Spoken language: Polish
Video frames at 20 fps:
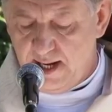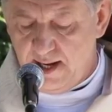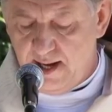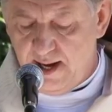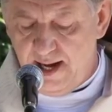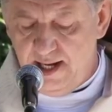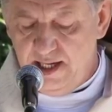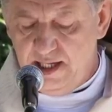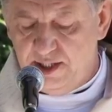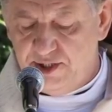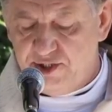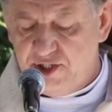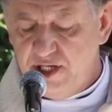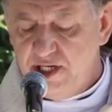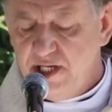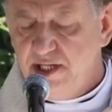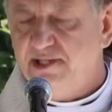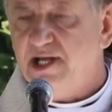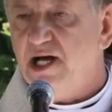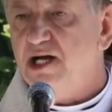ale
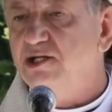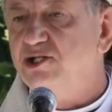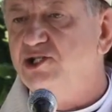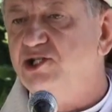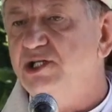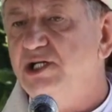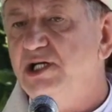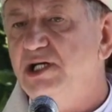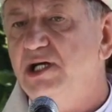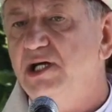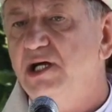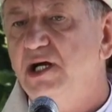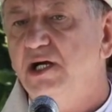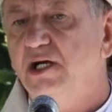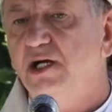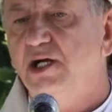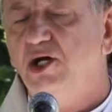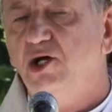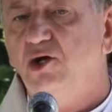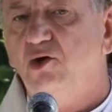chcieli także
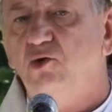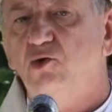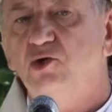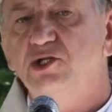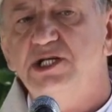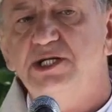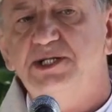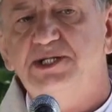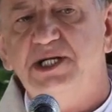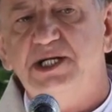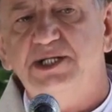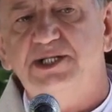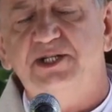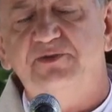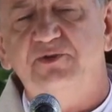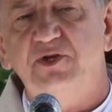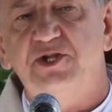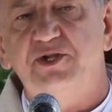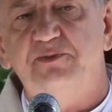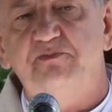
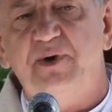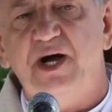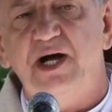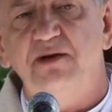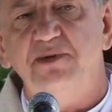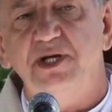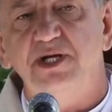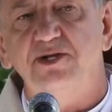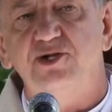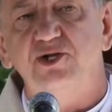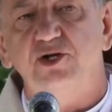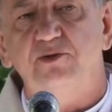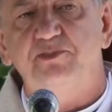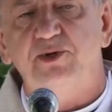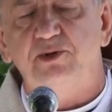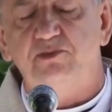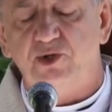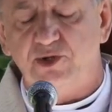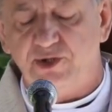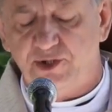unicestwić pamięć o
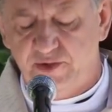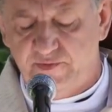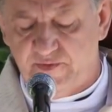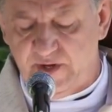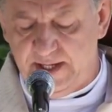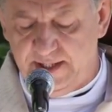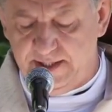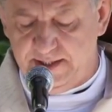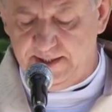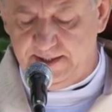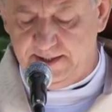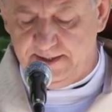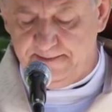pomordowanych.